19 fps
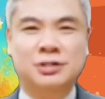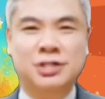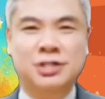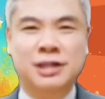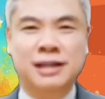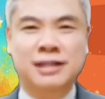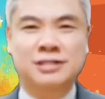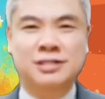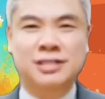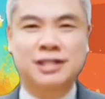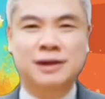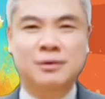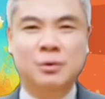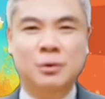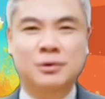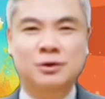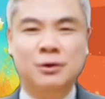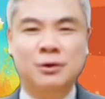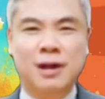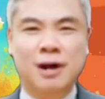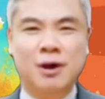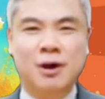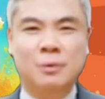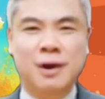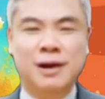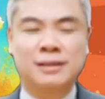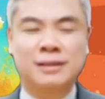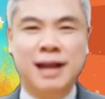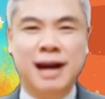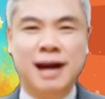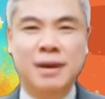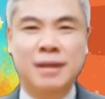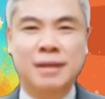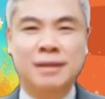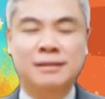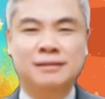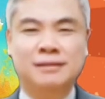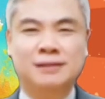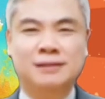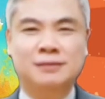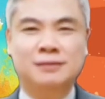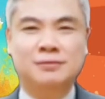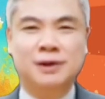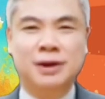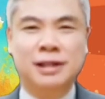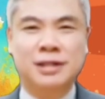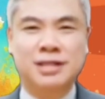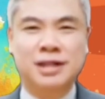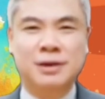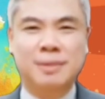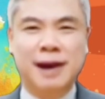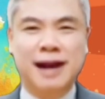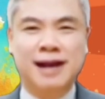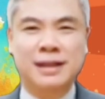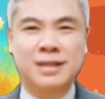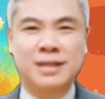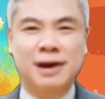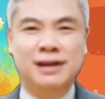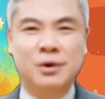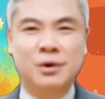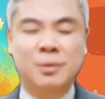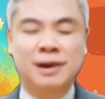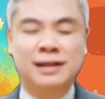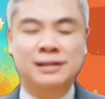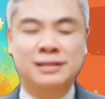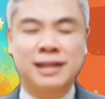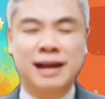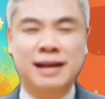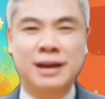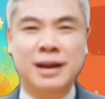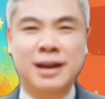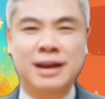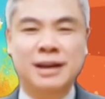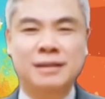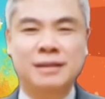是你心目中的好管家，预先把他放一个位置在那